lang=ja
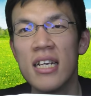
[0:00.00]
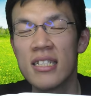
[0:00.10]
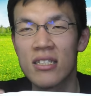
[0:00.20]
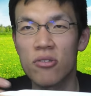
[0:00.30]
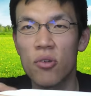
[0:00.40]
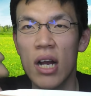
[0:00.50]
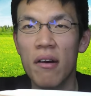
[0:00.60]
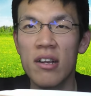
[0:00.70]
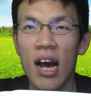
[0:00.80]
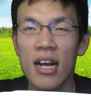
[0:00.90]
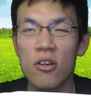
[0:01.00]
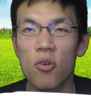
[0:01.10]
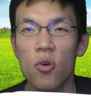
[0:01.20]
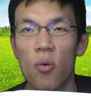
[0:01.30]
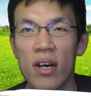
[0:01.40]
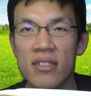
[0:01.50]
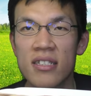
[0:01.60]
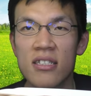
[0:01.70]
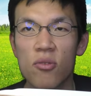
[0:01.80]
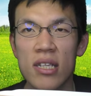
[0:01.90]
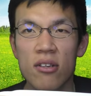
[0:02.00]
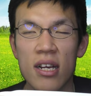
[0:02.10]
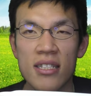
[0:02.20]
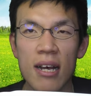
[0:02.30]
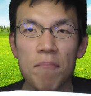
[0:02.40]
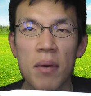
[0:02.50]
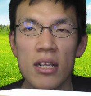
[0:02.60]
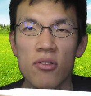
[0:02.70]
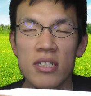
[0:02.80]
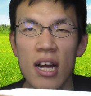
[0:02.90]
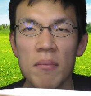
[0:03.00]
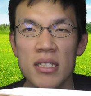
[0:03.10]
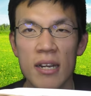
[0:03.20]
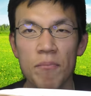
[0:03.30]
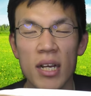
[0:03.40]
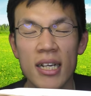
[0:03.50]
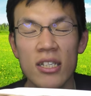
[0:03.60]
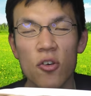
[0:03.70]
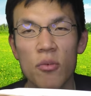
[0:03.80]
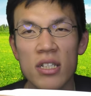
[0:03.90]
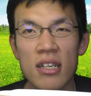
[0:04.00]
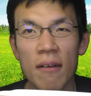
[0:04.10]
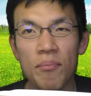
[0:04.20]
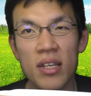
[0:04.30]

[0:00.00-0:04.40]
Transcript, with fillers: 外側のあんこはしつこさのないさっぱりとした甘さで中のお餅は